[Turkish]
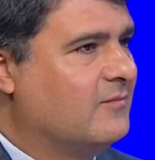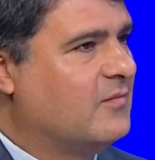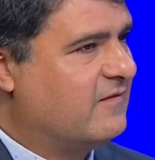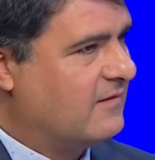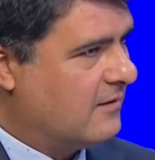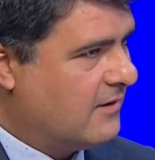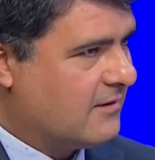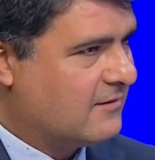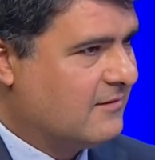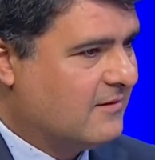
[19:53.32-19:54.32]
meslek
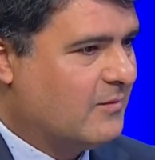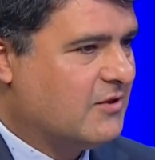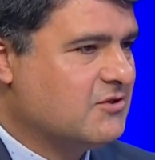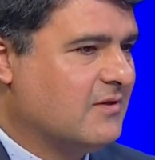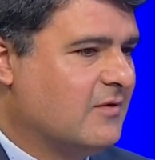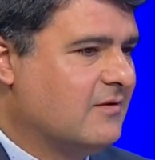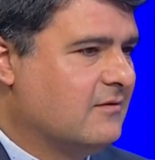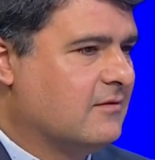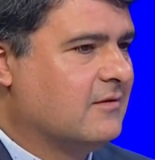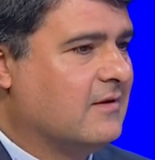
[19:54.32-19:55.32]
hayatlarına
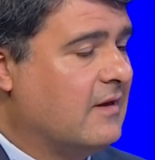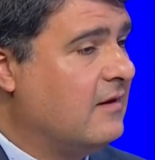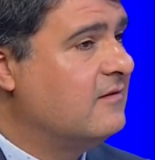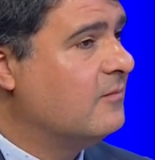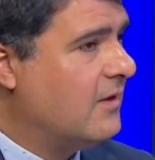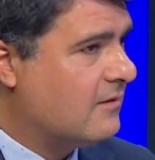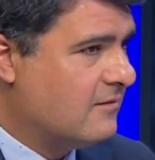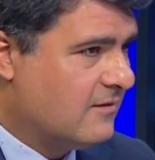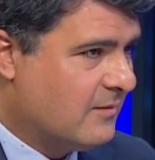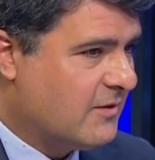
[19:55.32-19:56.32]
başlamaları, eğitim hayatlarına